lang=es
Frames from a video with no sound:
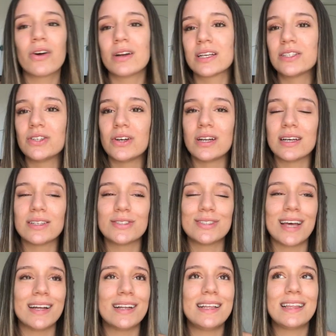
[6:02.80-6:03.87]
conexiones, o
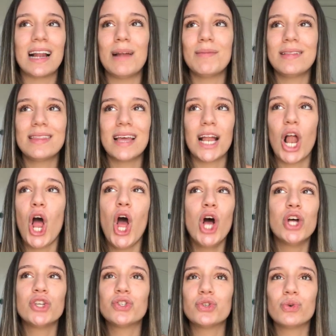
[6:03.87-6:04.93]
sea, literalmente
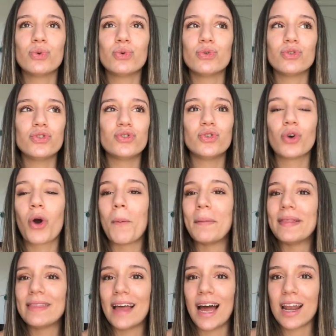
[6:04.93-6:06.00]
sus
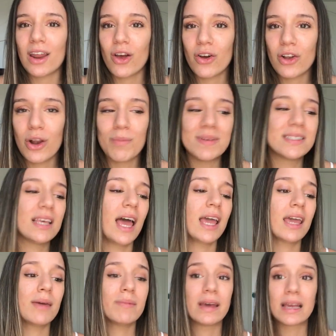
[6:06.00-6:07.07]
comentarios, los mensajes
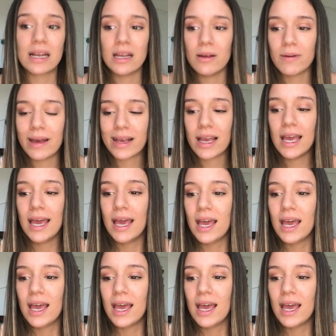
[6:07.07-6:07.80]
que me escriben.